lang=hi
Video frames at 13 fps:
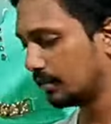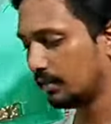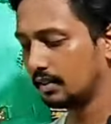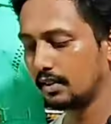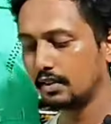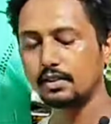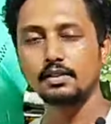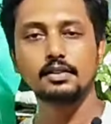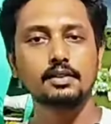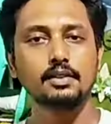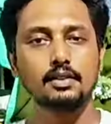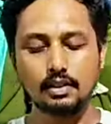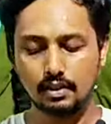छोटा सा दुकान
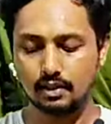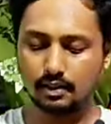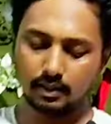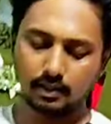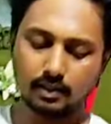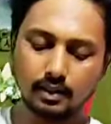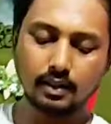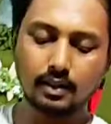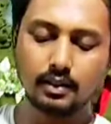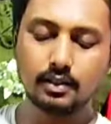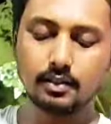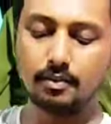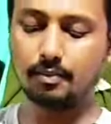लेकर के आप उसको
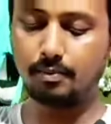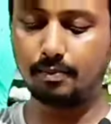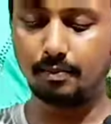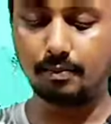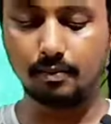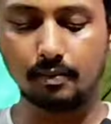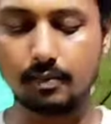डमी अमी लेके इस तरह